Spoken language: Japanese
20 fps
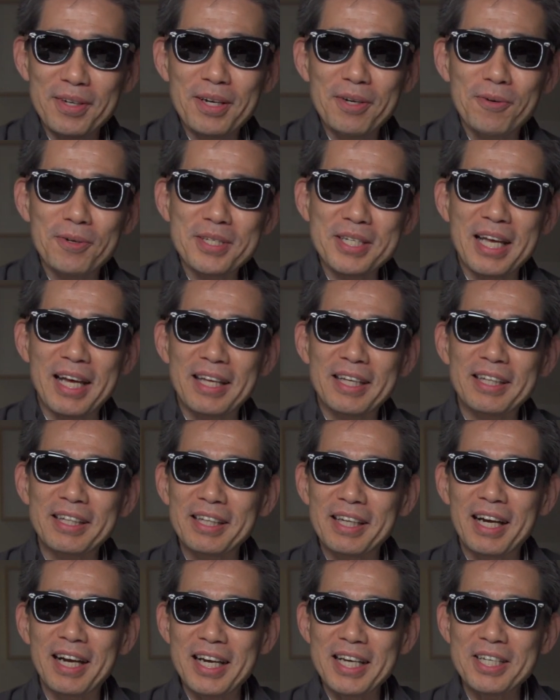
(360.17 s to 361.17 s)
これ
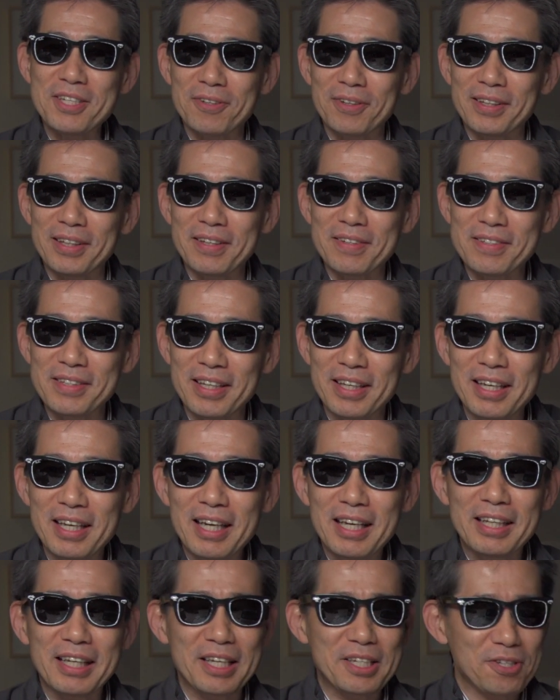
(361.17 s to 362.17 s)
3階層のなってるんですね。だか
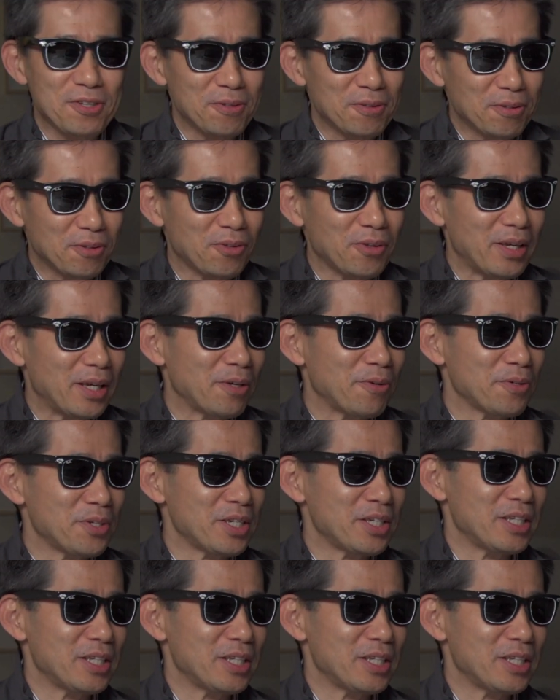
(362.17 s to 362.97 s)
らちょっとややこし